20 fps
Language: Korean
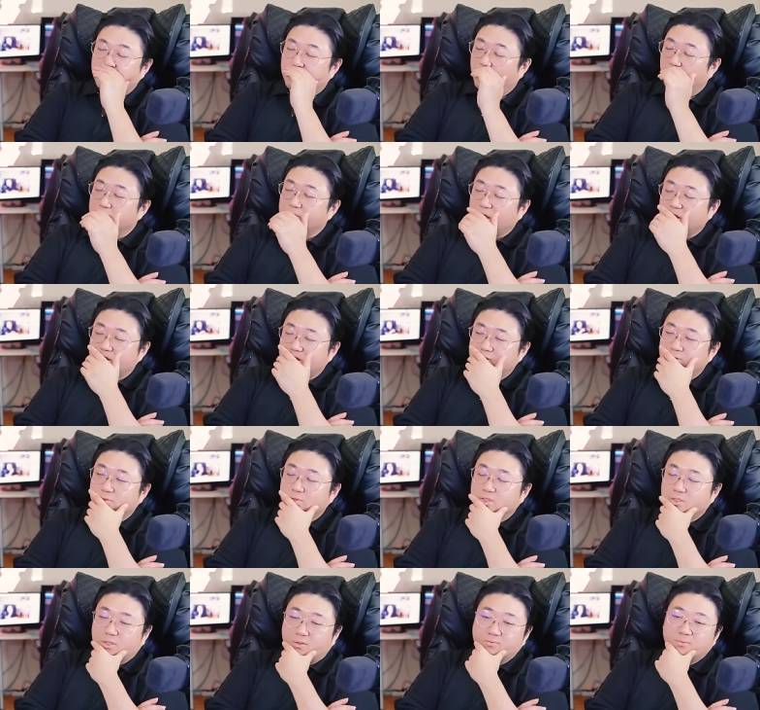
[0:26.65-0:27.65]
검단
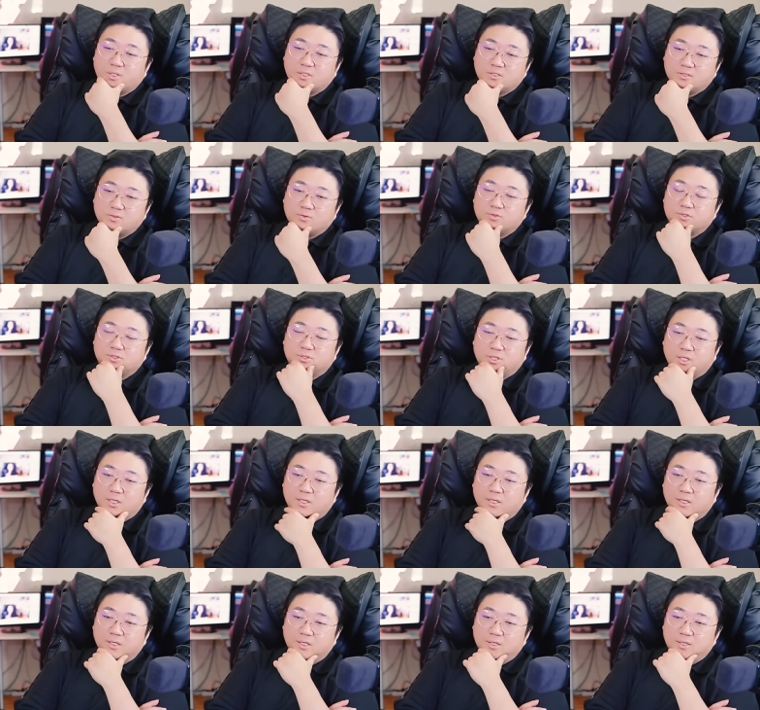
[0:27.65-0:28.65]
신도시 검단
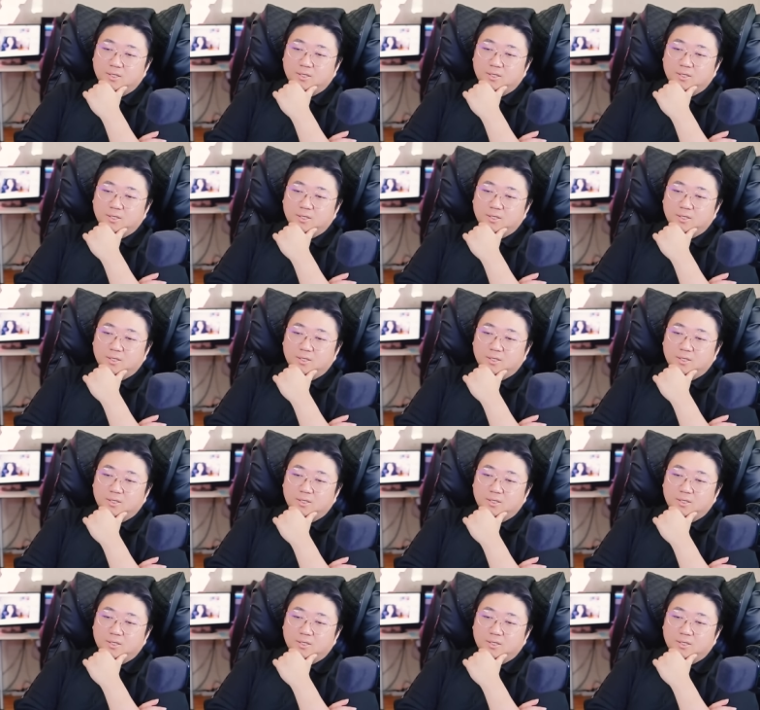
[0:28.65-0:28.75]
신도시인데